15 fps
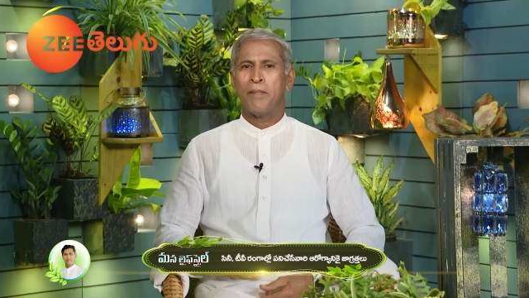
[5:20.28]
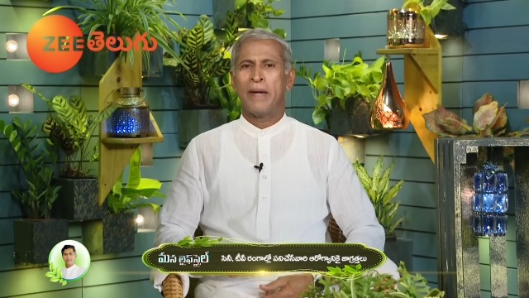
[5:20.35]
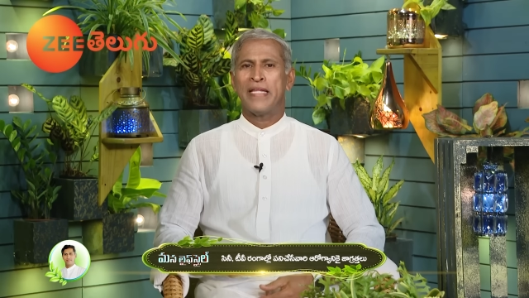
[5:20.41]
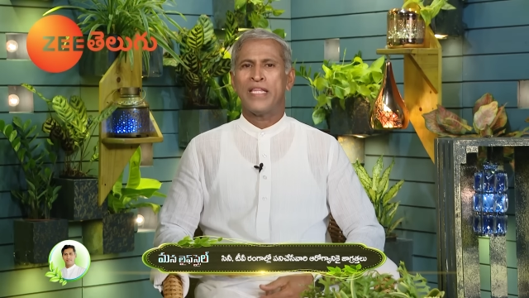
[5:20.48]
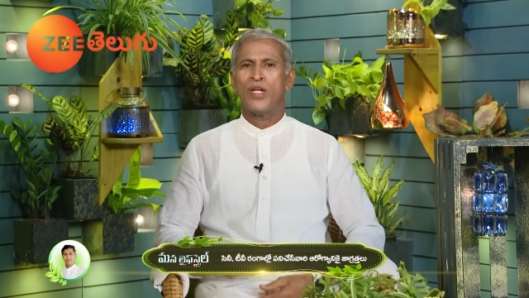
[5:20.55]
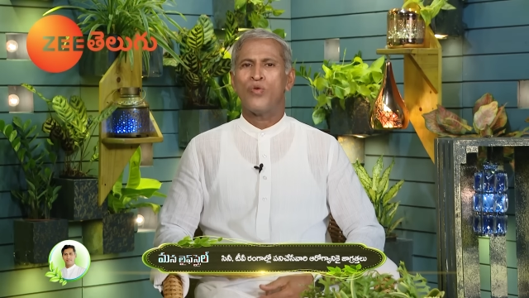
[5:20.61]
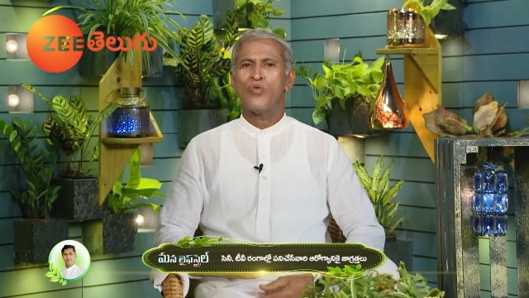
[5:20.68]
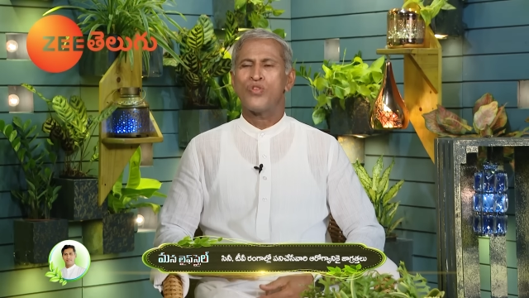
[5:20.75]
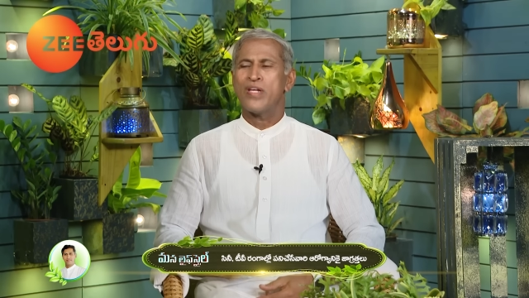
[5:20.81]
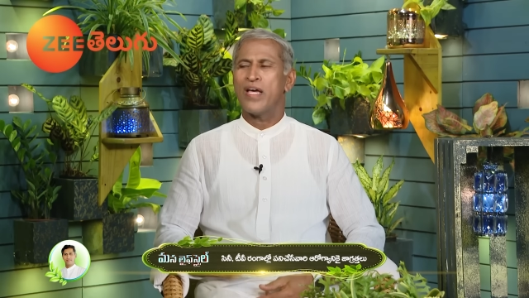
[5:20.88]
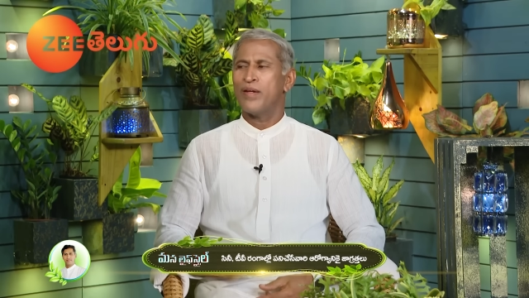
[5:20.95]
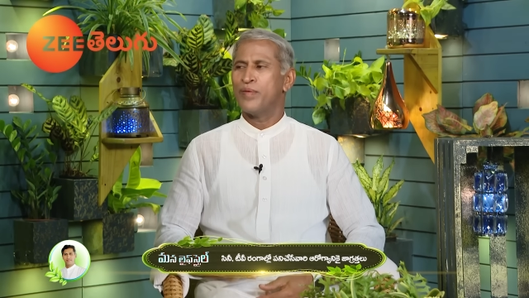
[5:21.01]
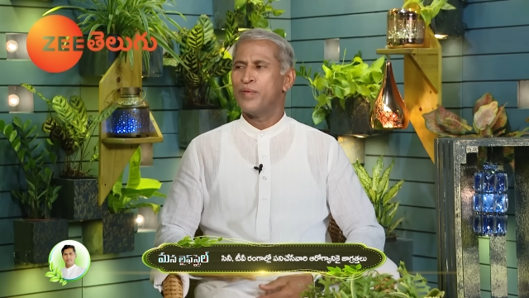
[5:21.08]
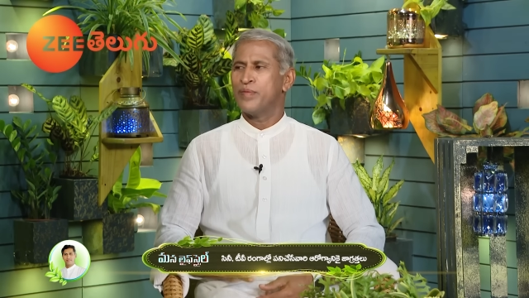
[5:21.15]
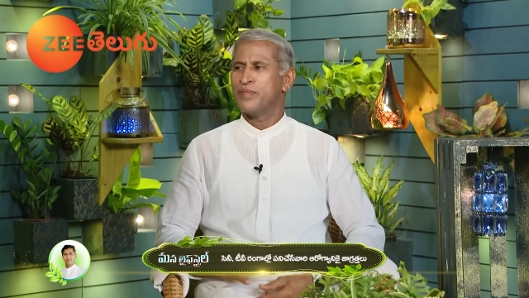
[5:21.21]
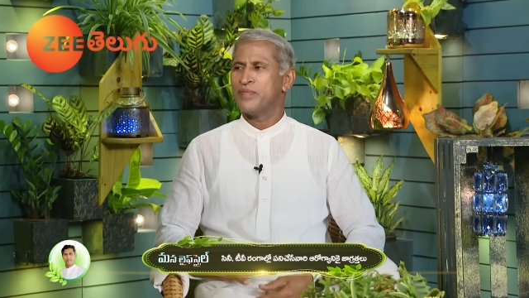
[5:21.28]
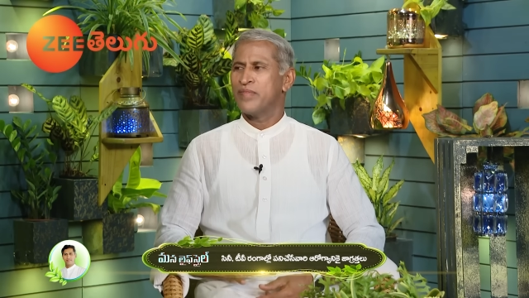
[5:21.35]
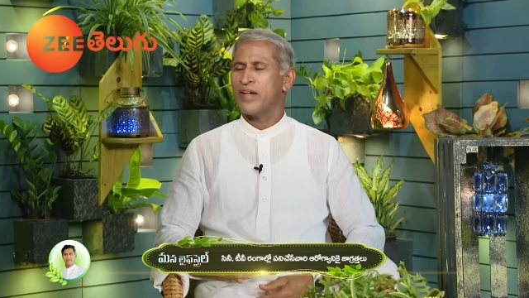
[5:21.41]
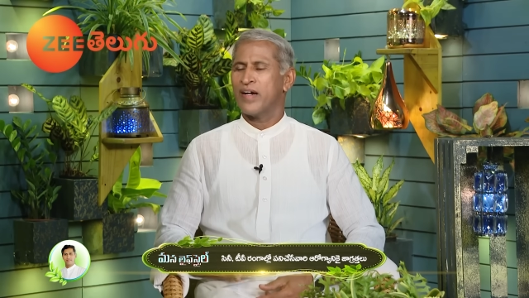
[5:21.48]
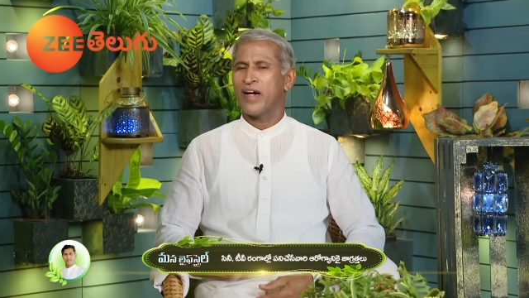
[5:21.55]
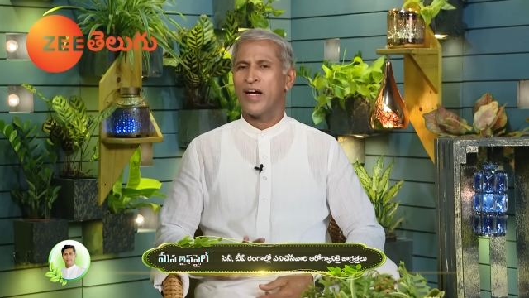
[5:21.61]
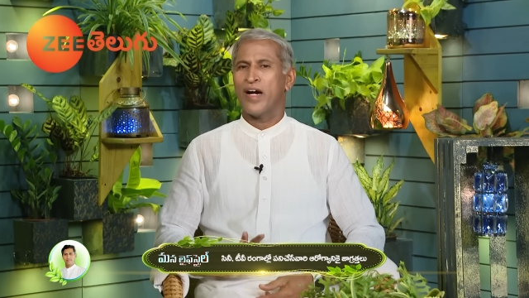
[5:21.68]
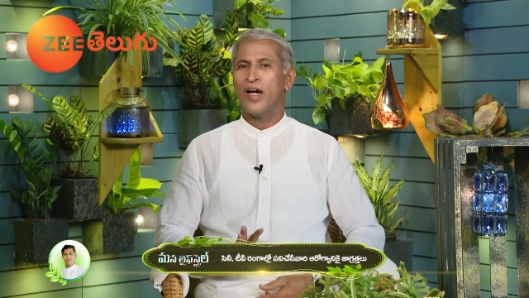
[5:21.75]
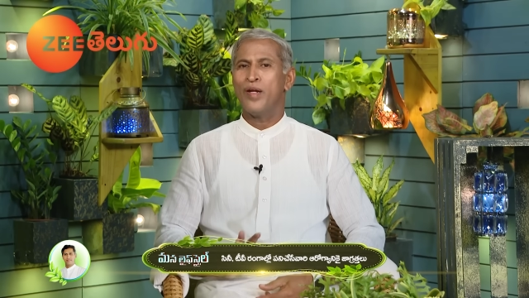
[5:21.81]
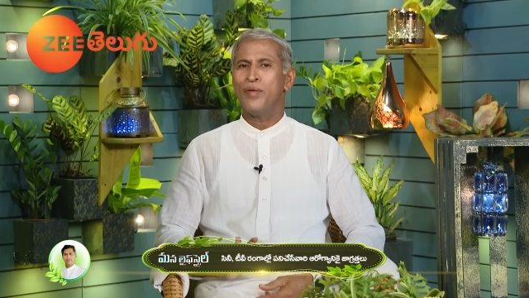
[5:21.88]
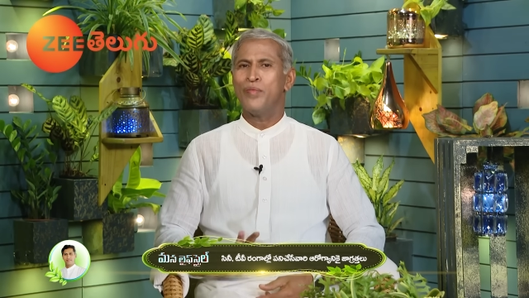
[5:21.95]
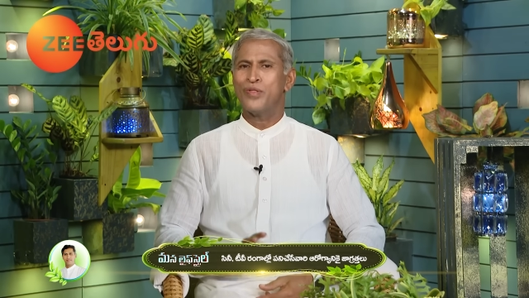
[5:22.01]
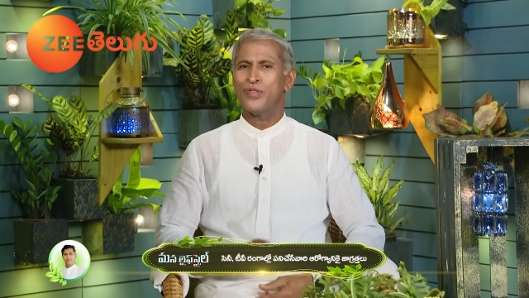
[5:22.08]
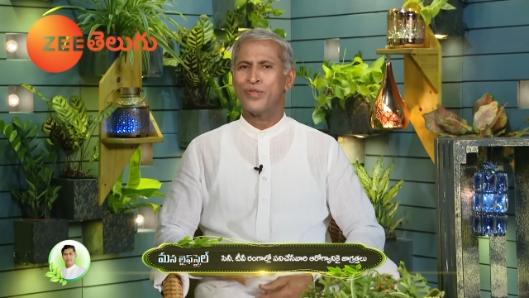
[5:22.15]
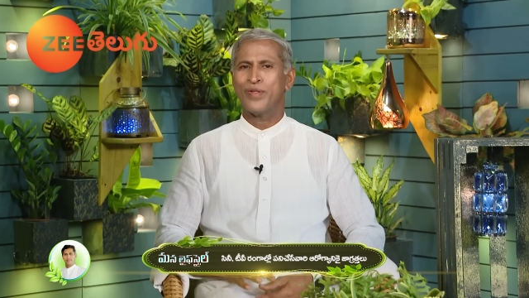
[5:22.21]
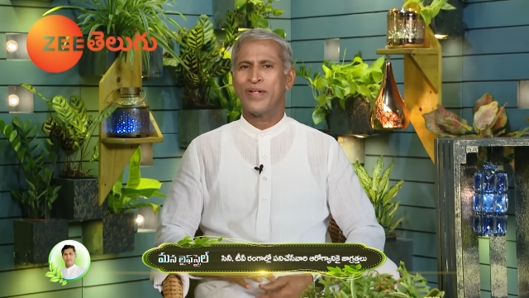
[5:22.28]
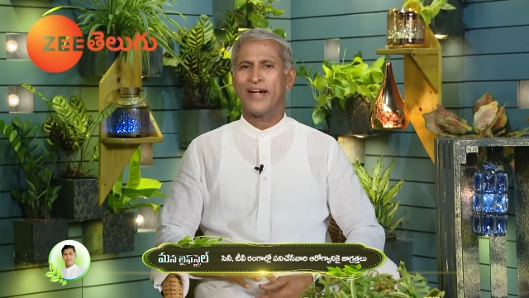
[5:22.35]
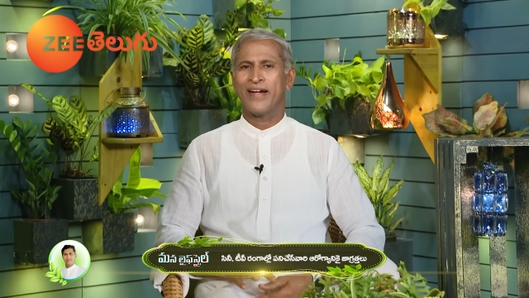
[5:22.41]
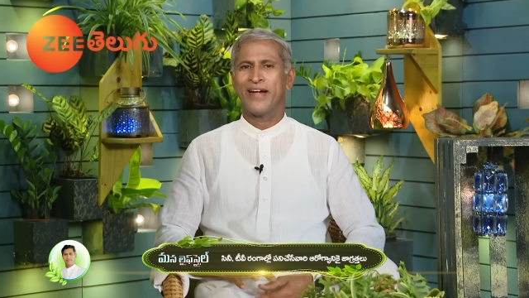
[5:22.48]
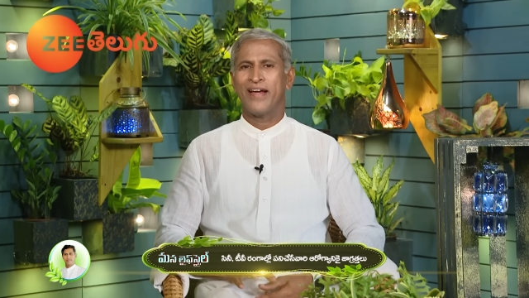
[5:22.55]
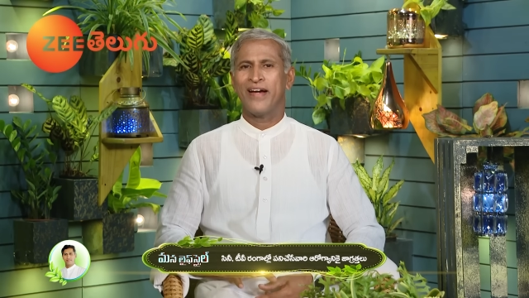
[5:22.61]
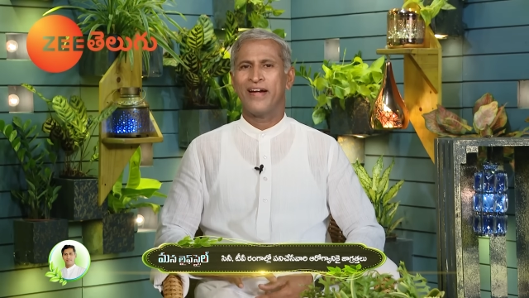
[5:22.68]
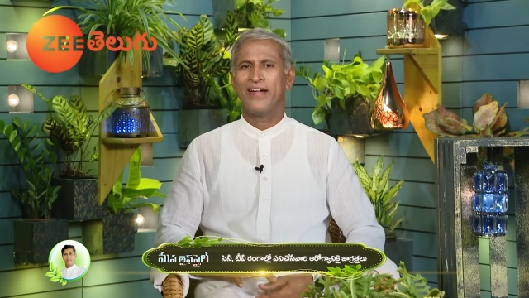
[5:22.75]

పది నిమిషాలు కళ్ళు మూసుకున్నట్ల